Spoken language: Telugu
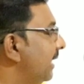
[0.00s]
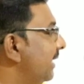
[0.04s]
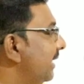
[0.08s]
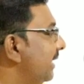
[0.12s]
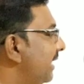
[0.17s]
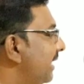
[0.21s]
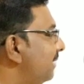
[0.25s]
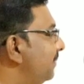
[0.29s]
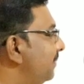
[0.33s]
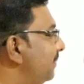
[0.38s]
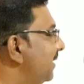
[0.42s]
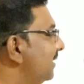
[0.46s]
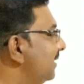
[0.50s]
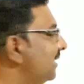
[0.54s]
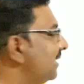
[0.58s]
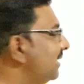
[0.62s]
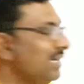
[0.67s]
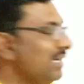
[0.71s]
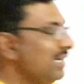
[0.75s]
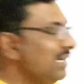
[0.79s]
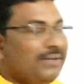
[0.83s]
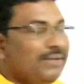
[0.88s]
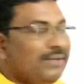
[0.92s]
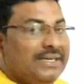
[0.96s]
నిర్భరత
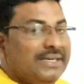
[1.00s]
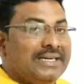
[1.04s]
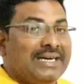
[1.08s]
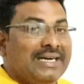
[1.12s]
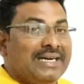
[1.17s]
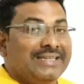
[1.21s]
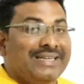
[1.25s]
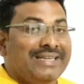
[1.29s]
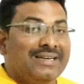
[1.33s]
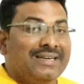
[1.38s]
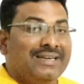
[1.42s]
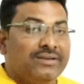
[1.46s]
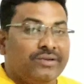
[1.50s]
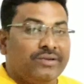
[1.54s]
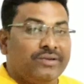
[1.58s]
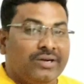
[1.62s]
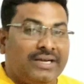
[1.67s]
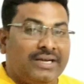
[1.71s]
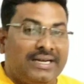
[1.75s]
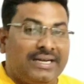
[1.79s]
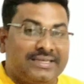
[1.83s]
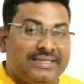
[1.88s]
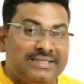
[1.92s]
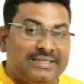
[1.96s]
అనేవి కథానిక
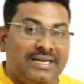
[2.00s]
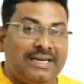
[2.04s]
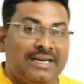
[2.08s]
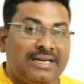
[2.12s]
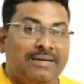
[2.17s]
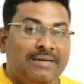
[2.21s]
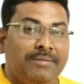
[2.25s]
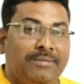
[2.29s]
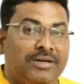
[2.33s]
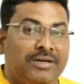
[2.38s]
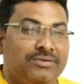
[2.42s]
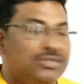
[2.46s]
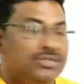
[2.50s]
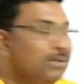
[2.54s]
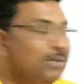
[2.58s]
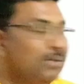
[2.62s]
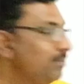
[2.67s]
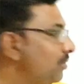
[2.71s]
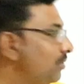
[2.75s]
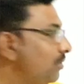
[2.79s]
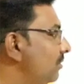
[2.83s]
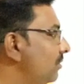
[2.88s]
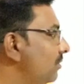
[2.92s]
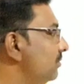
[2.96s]
యొక్క లక్షణాలుగా మనం
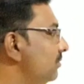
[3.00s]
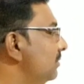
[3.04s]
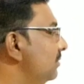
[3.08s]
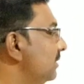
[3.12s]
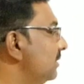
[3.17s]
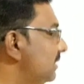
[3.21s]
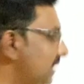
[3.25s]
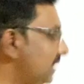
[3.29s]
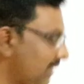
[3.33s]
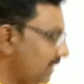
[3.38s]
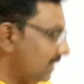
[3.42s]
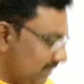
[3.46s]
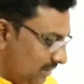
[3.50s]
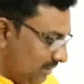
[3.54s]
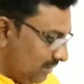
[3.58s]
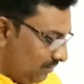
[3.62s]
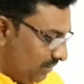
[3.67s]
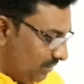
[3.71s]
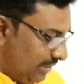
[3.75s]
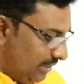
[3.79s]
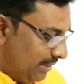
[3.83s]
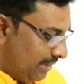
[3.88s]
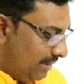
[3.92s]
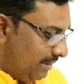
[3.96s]
చెప్పుకోవడం జరుగుతూ
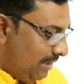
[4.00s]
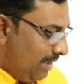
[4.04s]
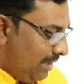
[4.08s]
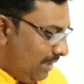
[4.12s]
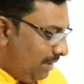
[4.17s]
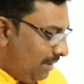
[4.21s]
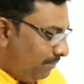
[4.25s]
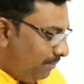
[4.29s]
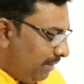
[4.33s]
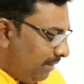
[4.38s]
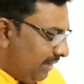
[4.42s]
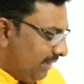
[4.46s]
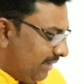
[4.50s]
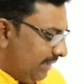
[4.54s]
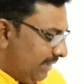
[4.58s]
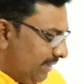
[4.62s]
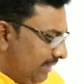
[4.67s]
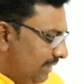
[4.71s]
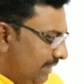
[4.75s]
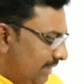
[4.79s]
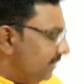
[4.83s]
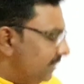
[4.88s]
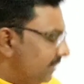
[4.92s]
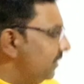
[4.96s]
ఉంది మరి
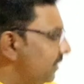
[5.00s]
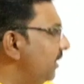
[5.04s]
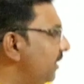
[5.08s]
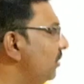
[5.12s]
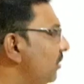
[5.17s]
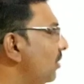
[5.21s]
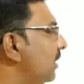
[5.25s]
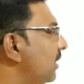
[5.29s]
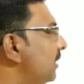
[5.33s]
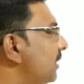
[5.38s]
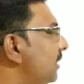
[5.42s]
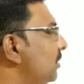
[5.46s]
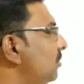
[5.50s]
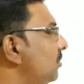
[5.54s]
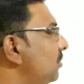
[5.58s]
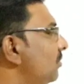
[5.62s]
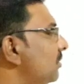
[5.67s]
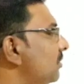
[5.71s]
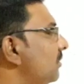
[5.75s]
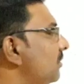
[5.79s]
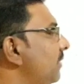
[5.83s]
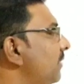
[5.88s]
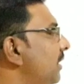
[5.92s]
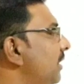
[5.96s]
దీని యొక్క
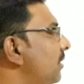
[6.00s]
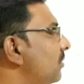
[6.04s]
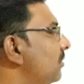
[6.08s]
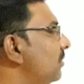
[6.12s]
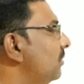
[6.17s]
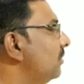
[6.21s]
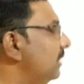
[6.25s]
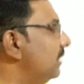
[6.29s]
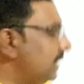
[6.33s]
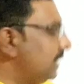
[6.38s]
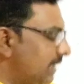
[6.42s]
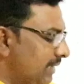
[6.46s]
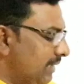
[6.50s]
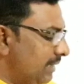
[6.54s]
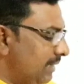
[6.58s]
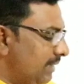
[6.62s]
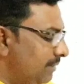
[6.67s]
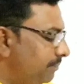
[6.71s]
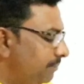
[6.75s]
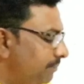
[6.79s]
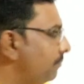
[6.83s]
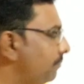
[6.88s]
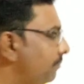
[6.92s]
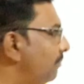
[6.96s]
ఇతివృత్తమైనటువంటి
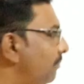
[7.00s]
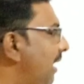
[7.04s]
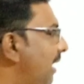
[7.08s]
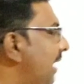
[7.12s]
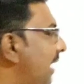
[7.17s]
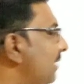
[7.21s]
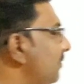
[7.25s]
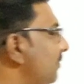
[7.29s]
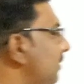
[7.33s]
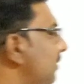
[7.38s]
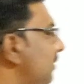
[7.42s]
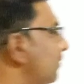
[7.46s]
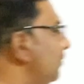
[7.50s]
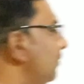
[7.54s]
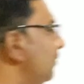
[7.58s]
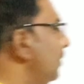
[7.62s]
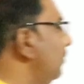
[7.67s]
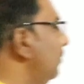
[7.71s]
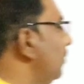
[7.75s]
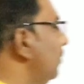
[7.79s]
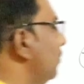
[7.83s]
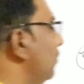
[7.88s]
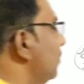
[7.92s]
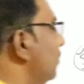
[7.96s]
మానవత్వ
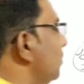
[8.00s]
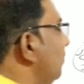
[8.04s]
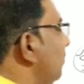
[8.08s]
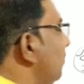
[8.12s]
విలువల కోసం